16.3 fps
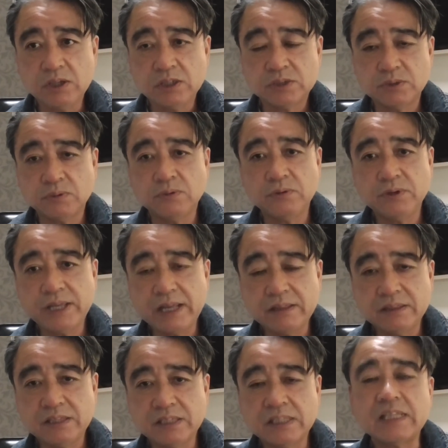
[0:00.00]
そこを
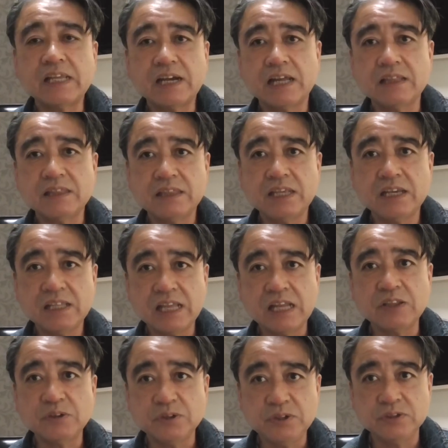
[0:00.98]
やって戦ってき
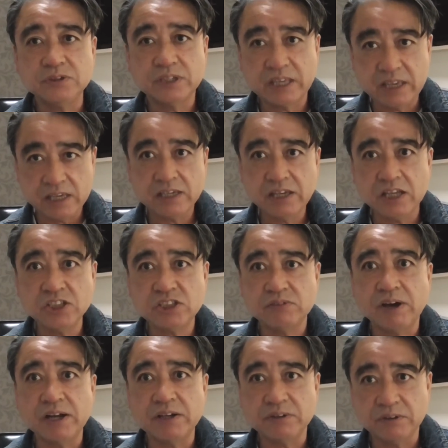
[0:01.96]
たという経験
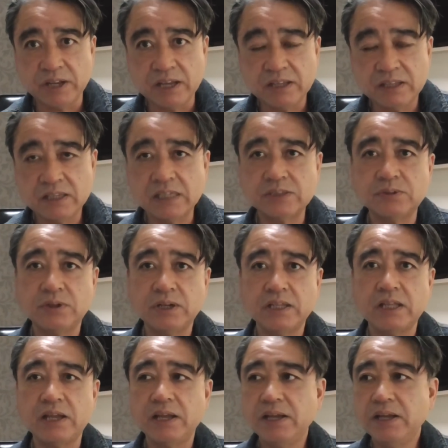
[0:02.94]
値はあるよねだからそ
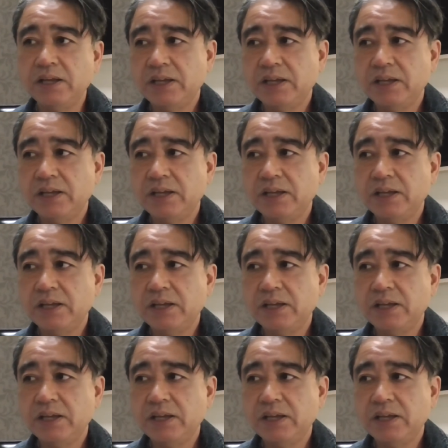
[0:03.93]
れで